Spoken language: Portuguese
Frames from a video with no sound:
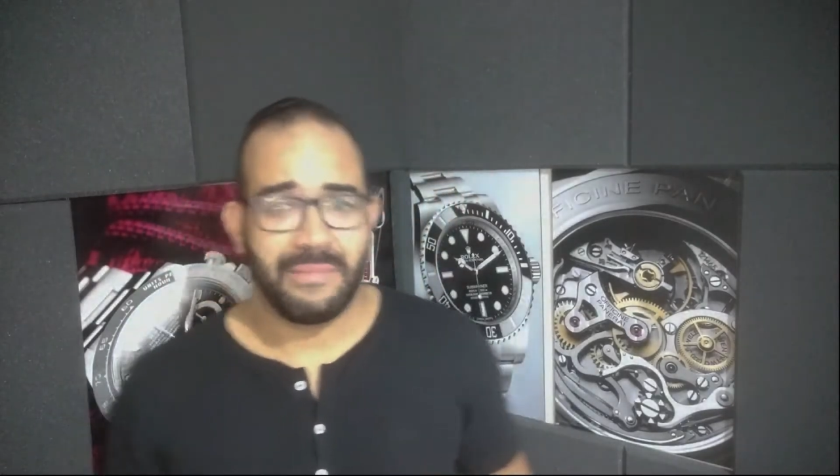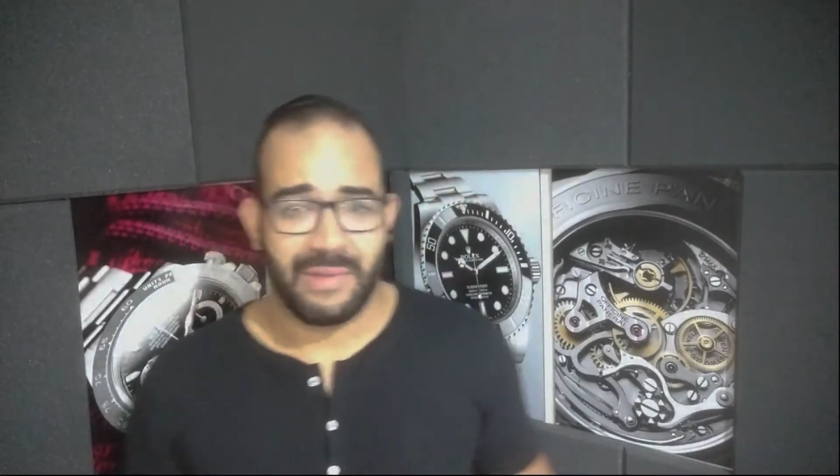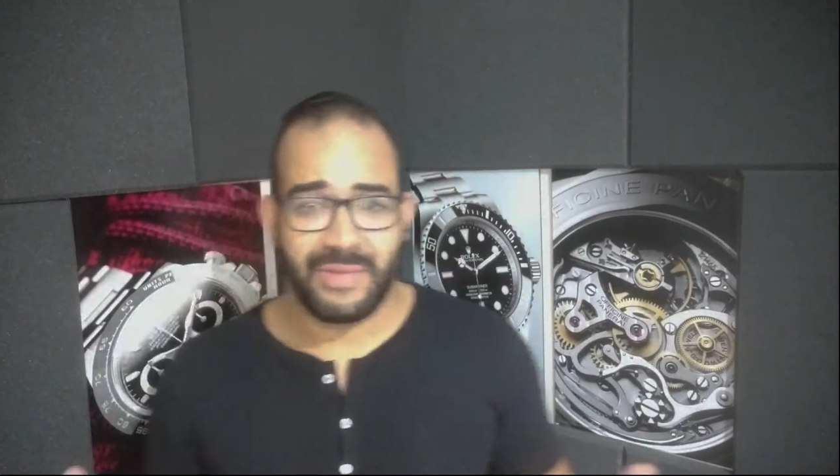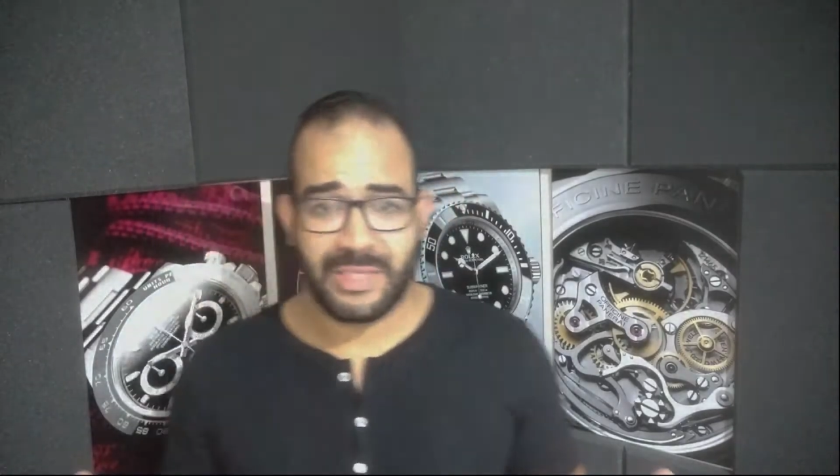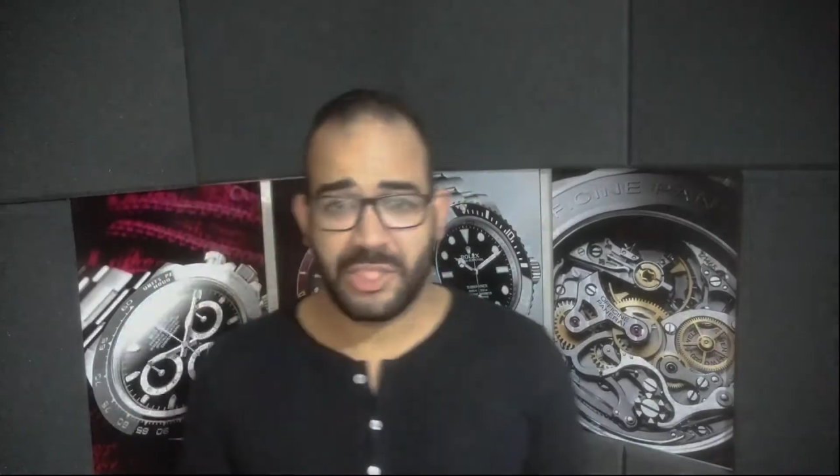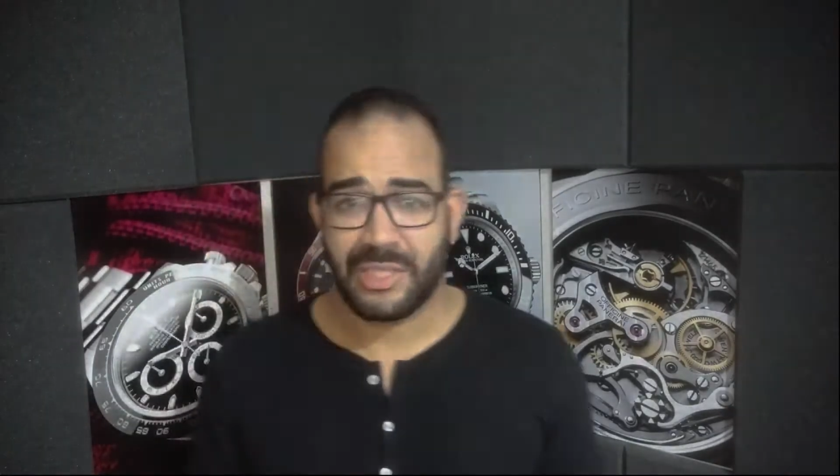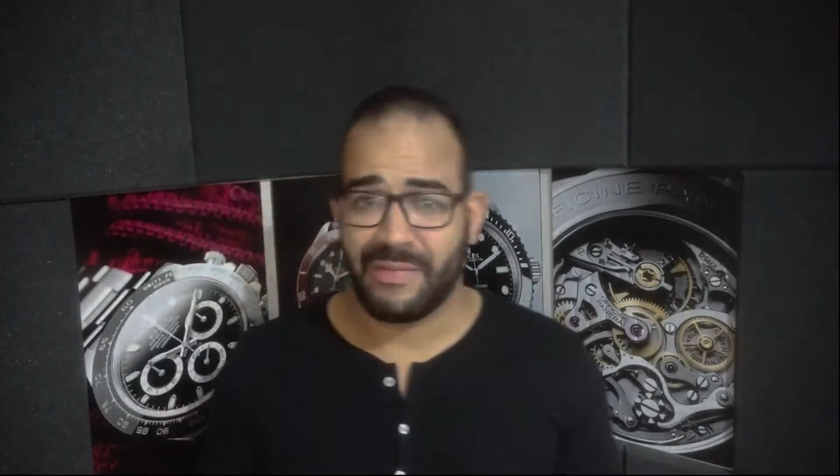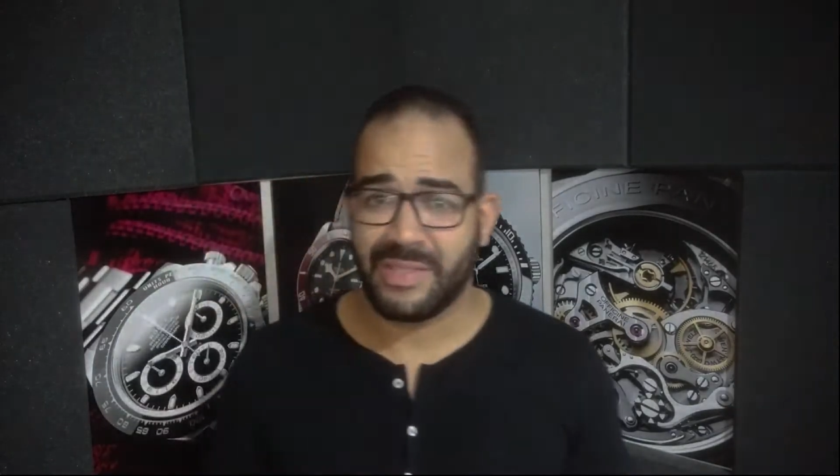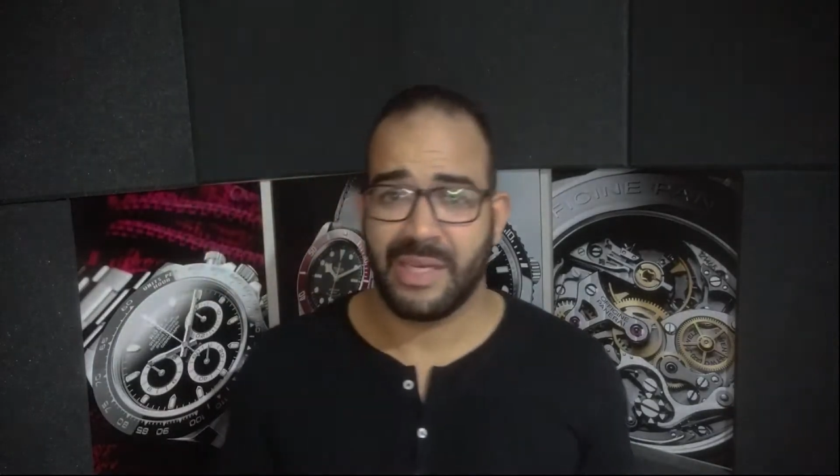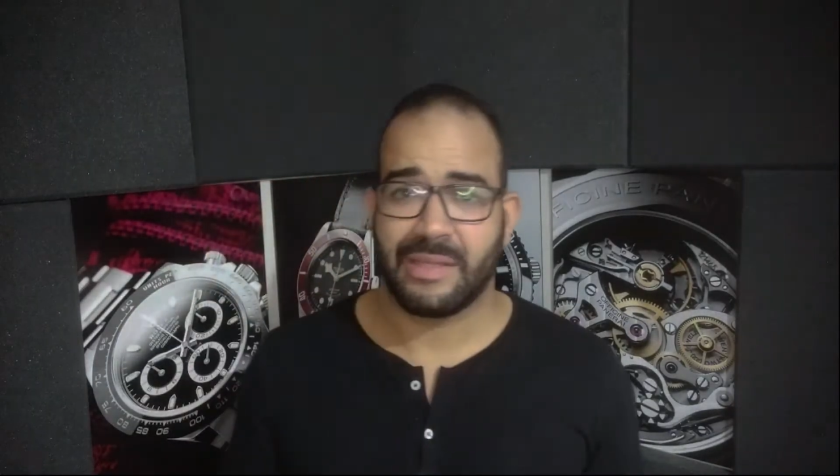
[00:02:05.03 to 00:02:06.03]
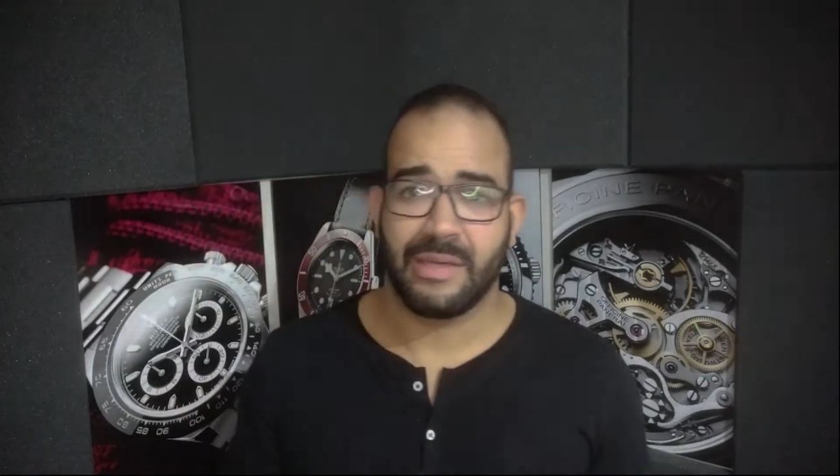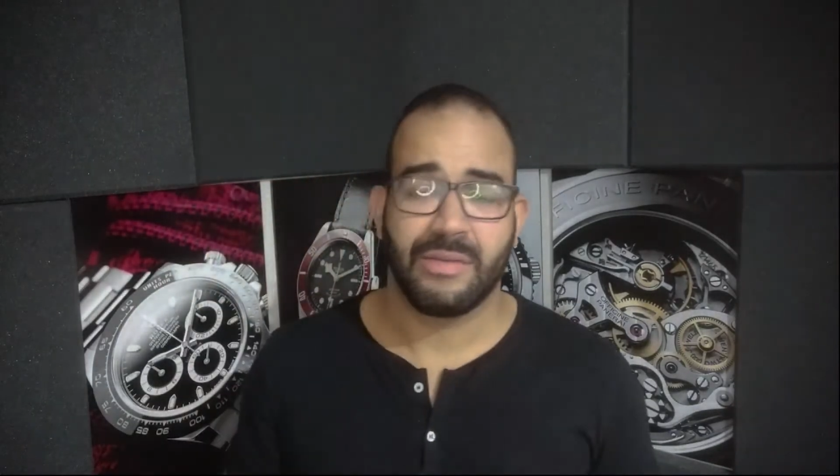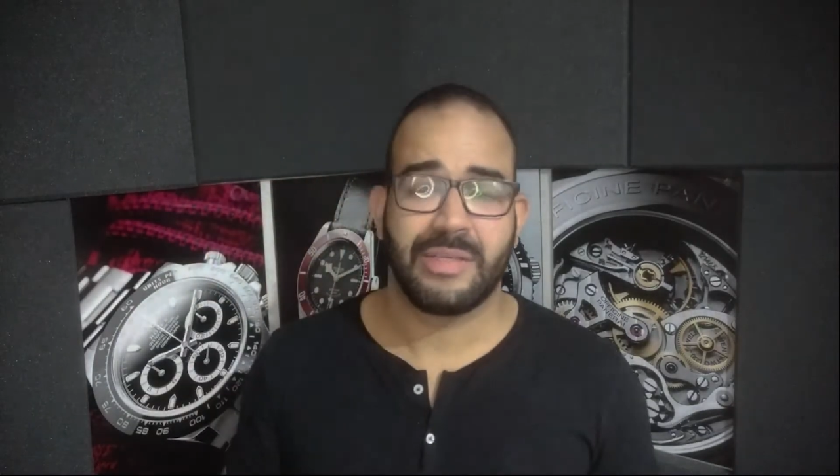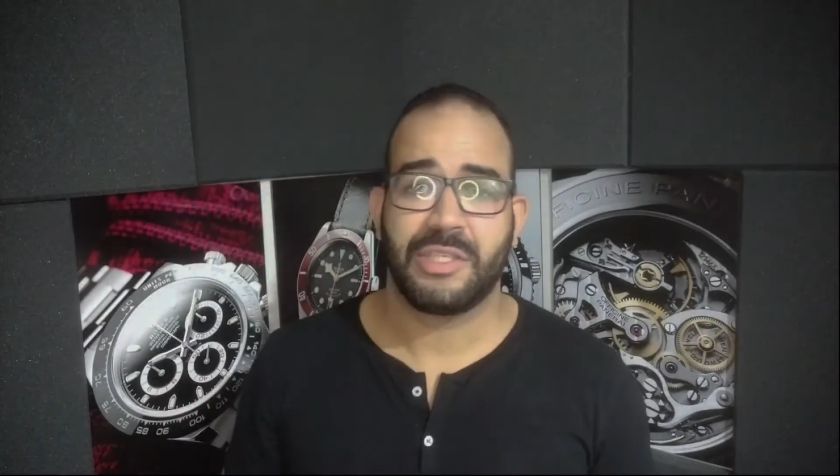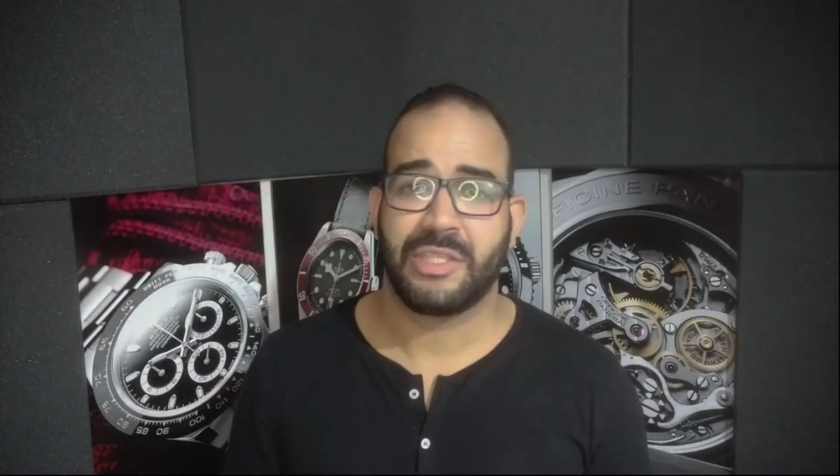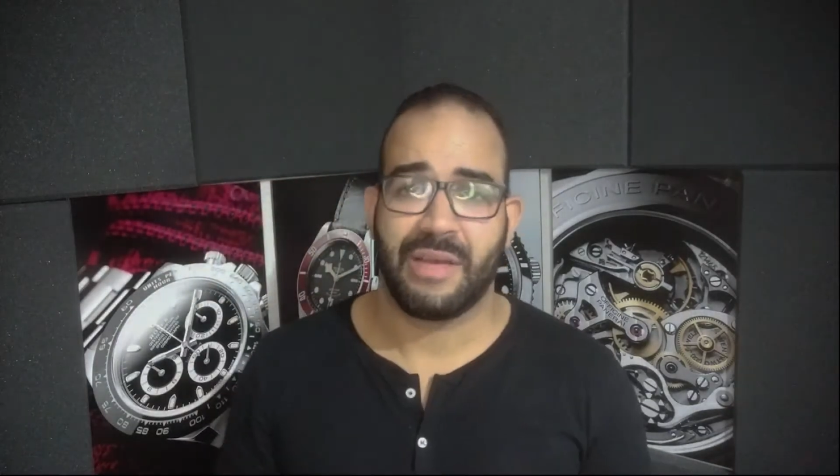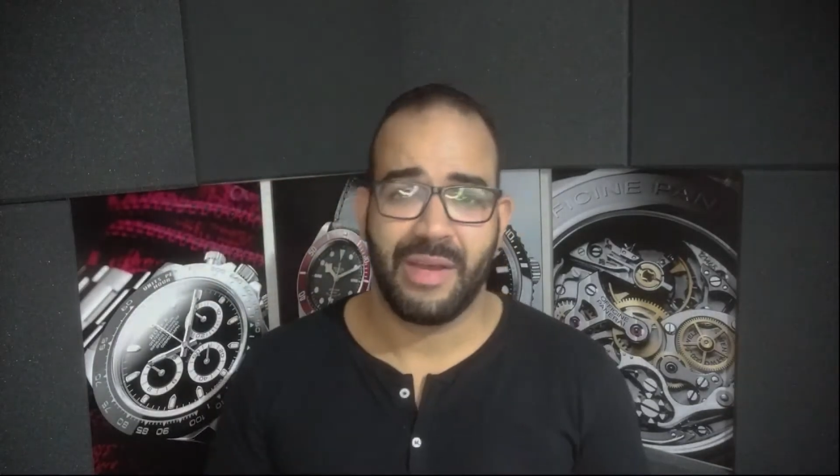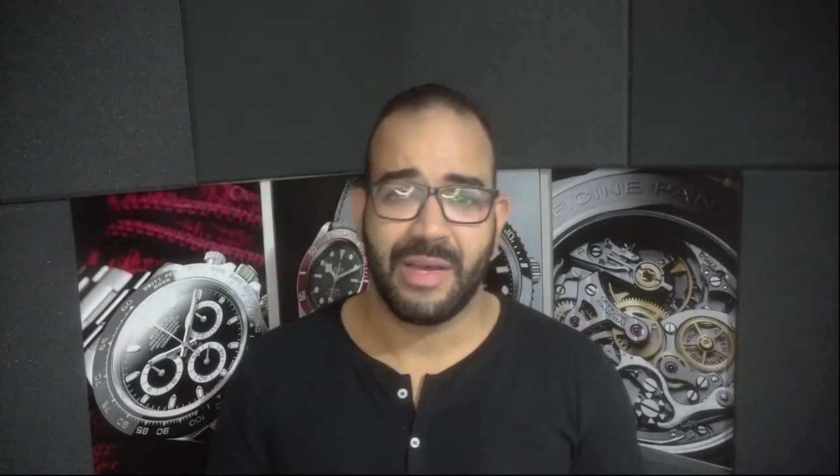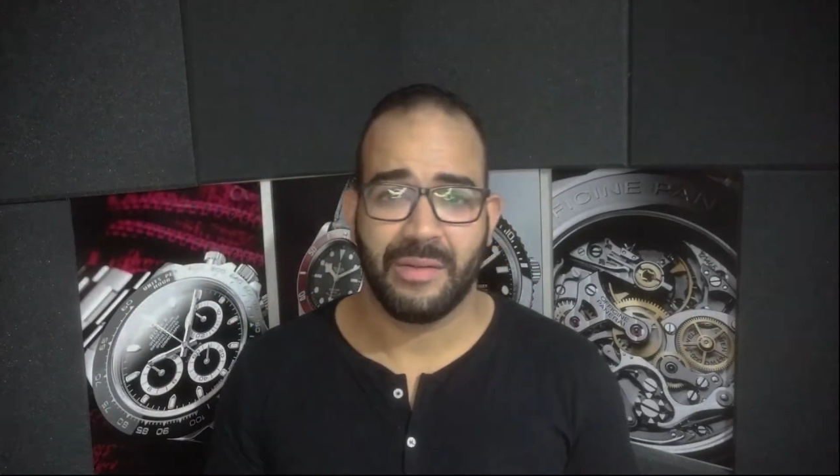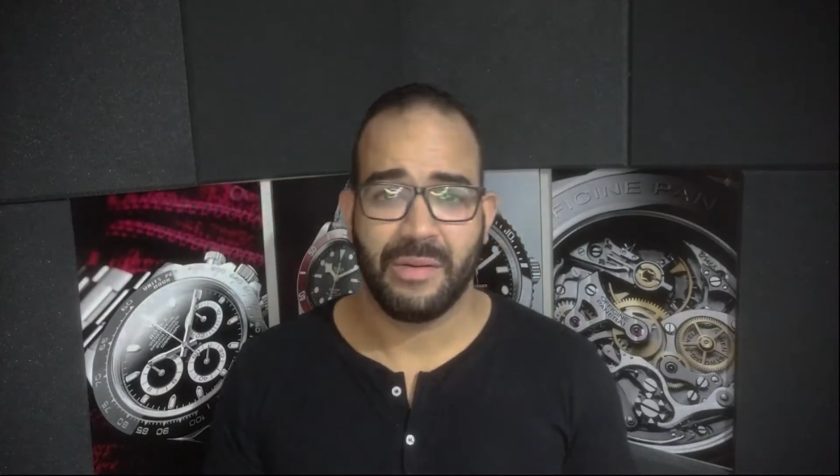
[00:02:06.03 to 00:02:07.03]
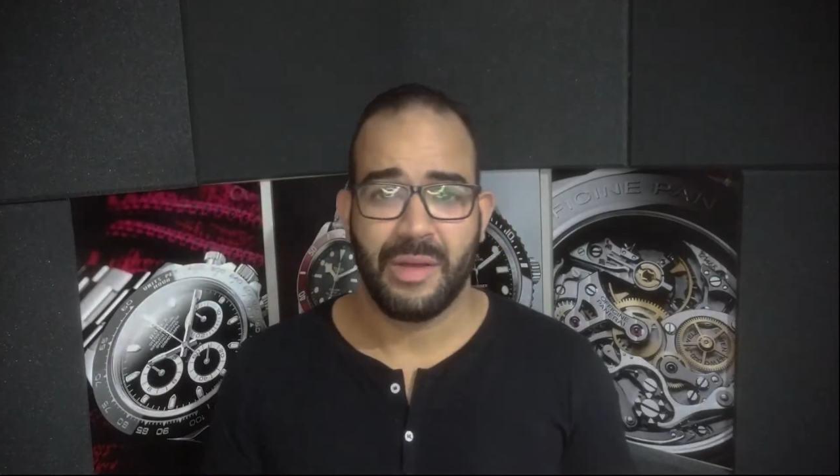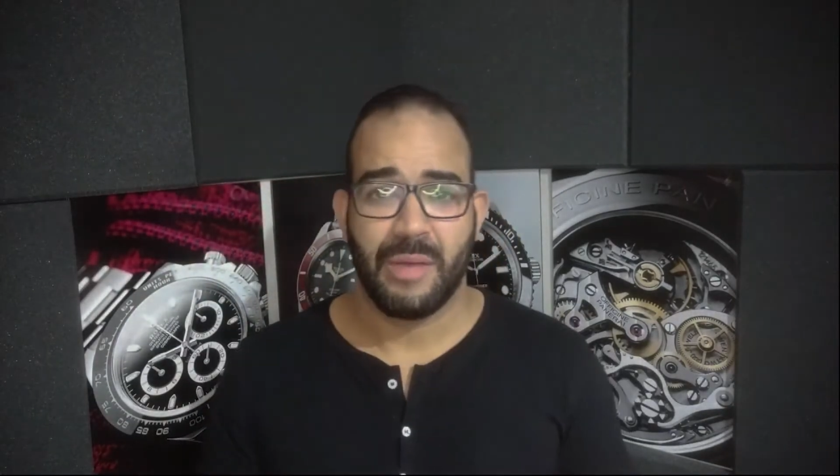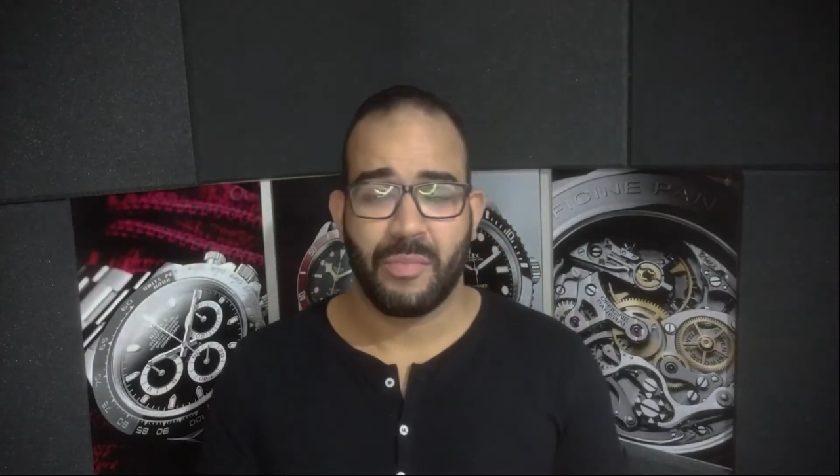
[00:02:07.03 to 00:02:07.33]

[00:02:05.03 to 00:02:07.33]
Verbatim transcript: para ver se a gente estava acertando, se a gente estava errando.